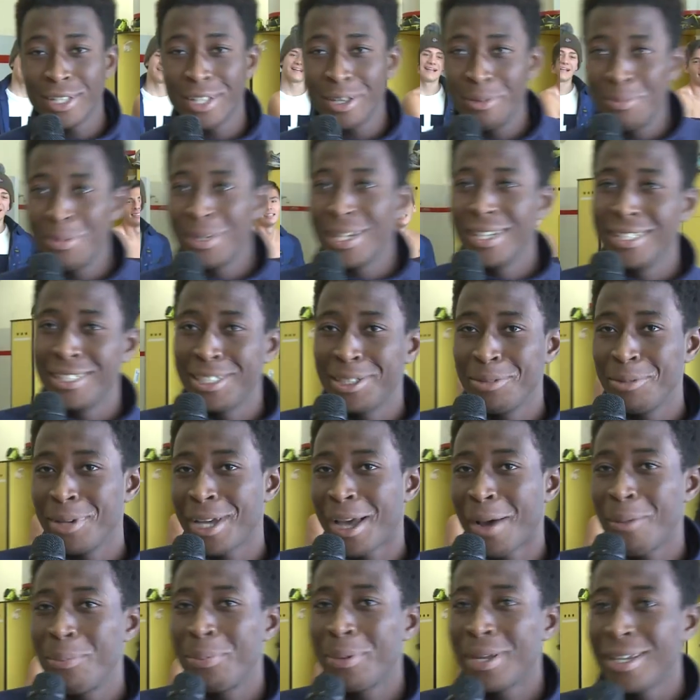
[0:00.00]
dei bellissimi
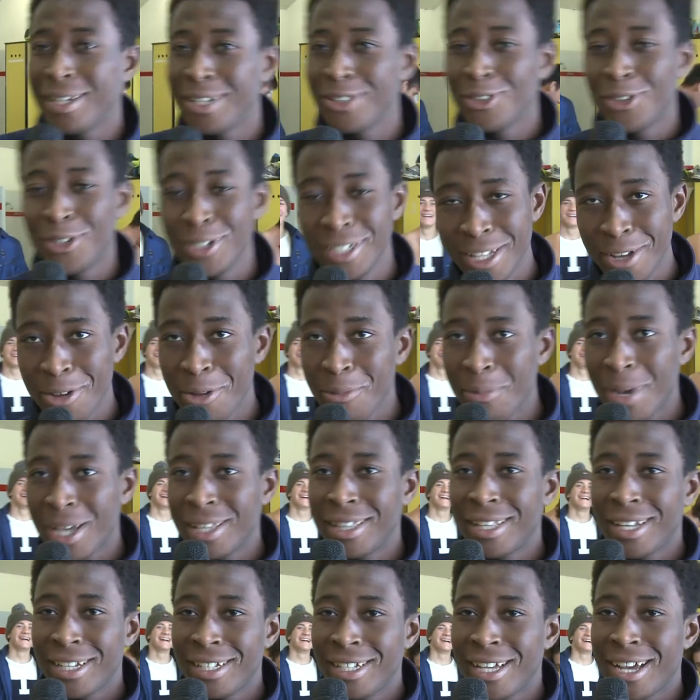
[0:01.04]
capelli, non li deve mai
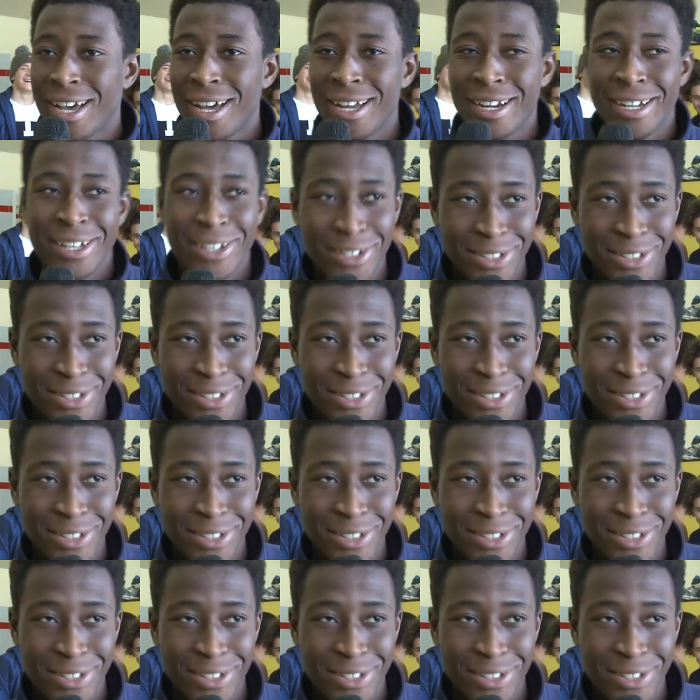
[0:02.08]
tagliare.